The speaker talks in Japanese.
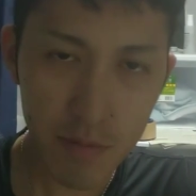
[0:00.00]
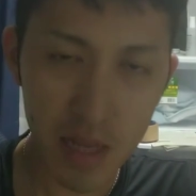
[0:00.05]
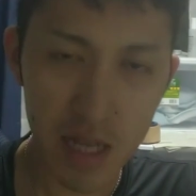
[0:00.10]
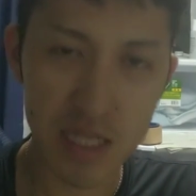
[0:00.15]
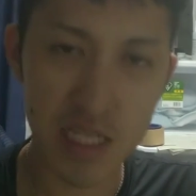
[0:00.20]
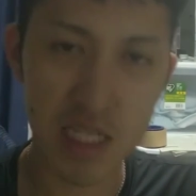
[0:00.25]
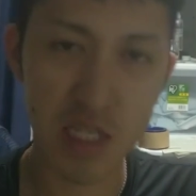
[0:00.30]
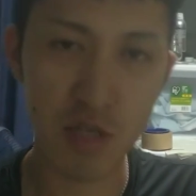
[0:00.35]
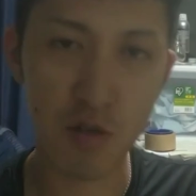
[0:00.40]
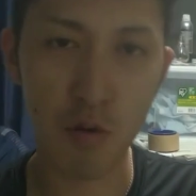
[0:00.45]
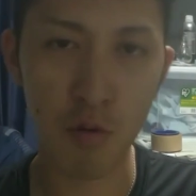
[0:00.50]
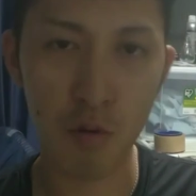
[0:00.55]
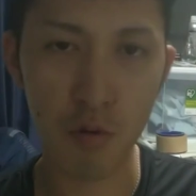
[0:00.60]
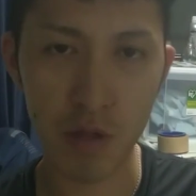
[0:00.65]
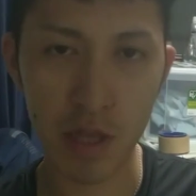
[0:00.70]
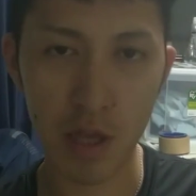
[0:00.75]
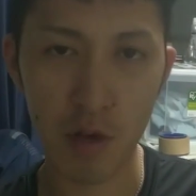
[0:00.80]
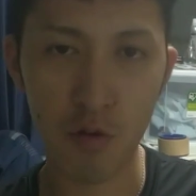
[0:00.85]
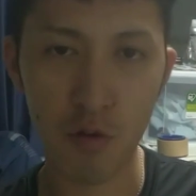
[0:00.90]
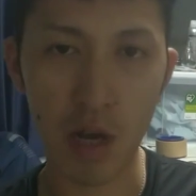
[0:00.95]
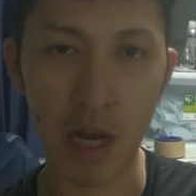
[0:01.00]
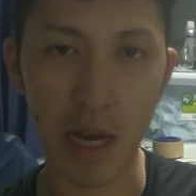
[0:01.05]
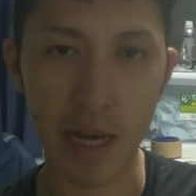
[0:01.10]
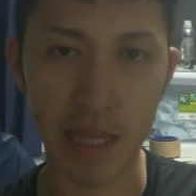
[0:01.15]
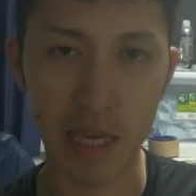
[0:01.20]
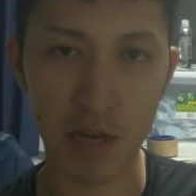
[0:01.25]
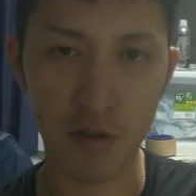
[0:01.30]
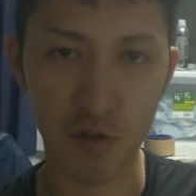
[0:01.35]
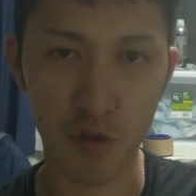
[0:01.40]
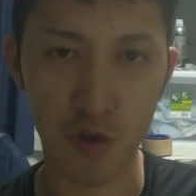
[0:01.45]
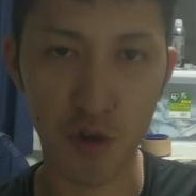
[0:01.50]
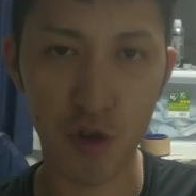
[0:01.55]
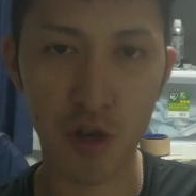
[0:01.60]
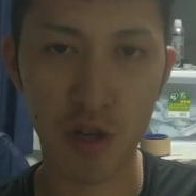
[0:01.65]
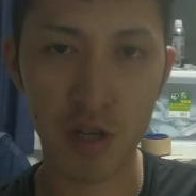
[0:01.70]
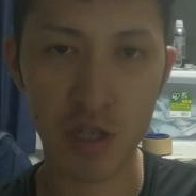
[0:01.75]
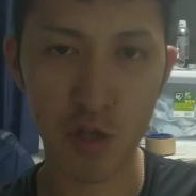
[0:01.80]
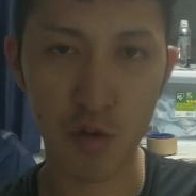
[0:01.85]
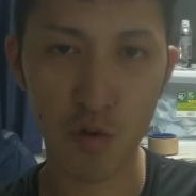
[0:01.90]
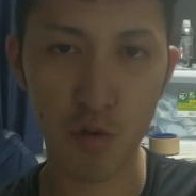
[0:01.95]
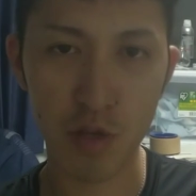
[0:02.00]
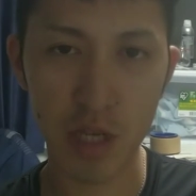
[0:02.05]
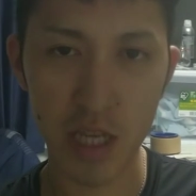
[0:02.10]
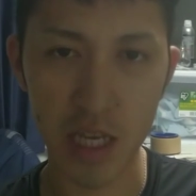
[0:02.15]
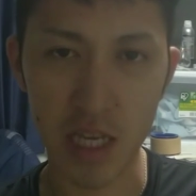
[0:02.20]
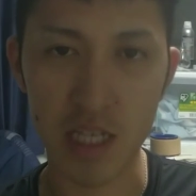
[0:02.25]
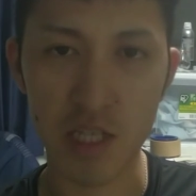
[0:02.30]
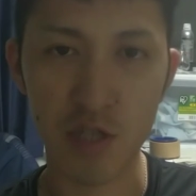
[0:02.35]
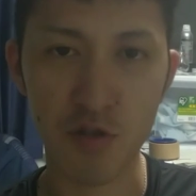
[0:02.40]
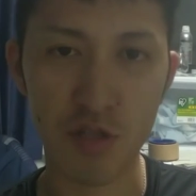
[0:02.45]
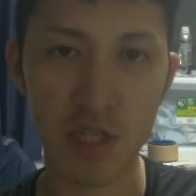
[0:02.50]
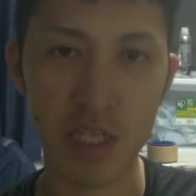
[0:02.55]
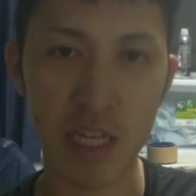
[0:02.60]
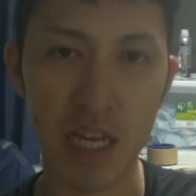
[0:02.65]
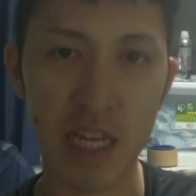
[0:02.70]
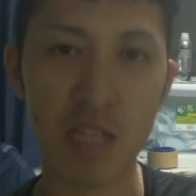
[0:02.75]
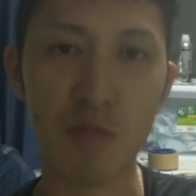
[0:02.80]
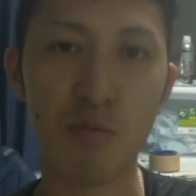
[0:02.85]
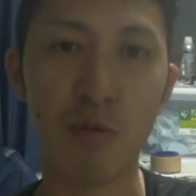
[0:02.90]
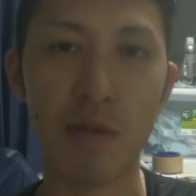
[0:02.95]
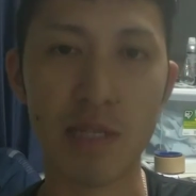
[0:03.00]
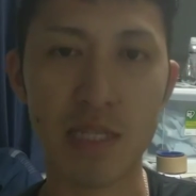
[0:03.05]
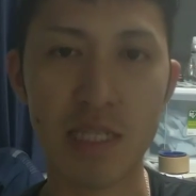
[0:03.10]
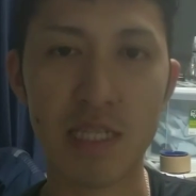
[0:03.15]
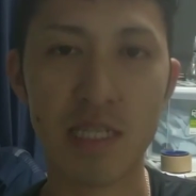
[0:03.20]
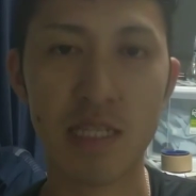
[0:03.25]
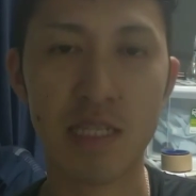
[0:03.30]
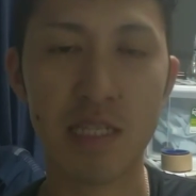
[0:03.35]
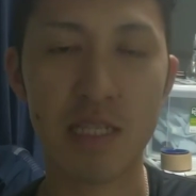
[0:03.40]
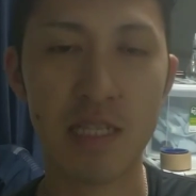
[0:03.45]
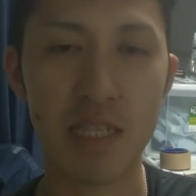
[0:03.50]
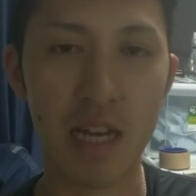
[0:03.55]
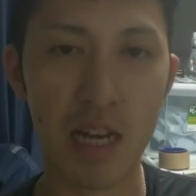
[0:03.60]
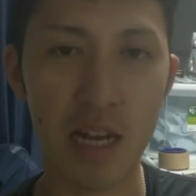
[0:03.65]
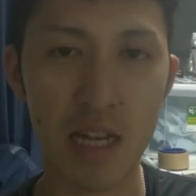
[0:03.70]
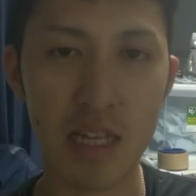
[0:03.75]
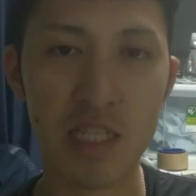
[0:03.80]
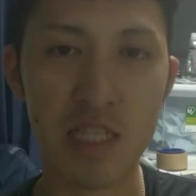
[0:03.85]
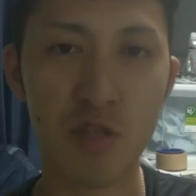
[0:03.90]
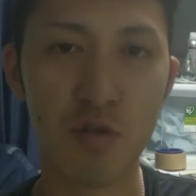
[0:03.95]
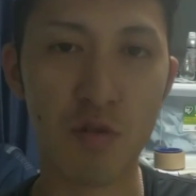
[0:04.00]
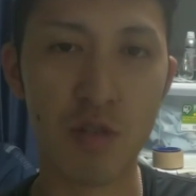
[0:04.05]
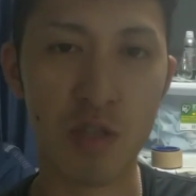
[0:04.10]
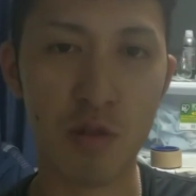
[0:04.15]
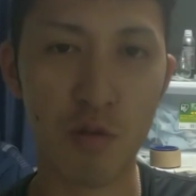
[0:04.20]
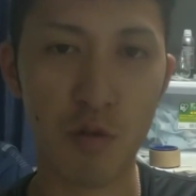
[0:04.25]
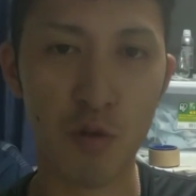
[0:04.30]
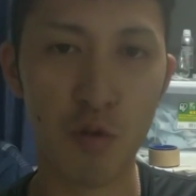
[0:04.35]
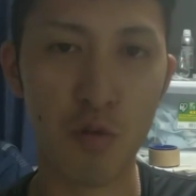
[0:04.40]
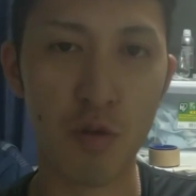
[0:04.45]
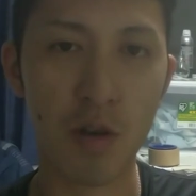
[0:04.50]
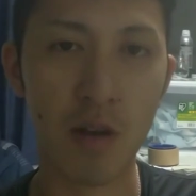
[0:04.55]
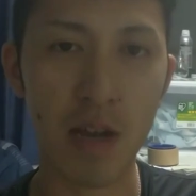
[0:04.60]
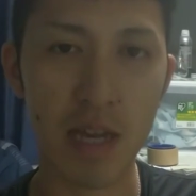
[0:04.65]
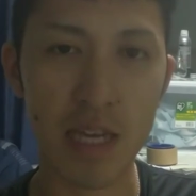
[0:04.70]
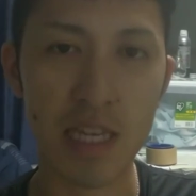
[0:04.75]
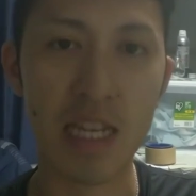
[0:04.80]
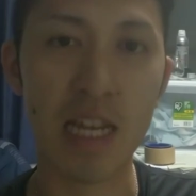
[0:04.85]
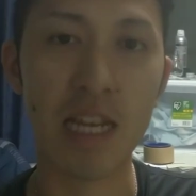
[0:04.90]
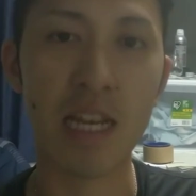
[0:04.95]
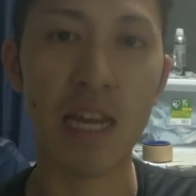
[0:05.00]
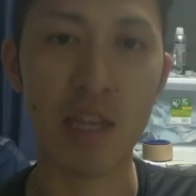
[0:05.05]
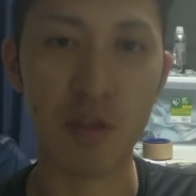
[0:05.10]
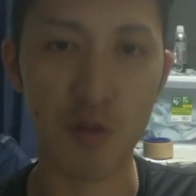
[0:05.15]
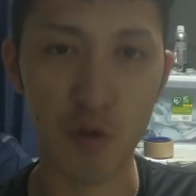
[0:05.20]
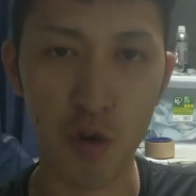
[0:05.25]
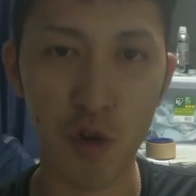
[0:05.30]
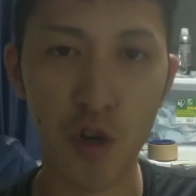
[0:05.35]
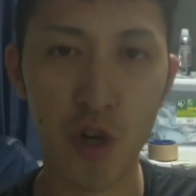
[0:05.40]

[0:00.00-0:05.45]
自己肯定力を上げていくとそこに集中したらいいと思いますだから自己人の評価はいらないと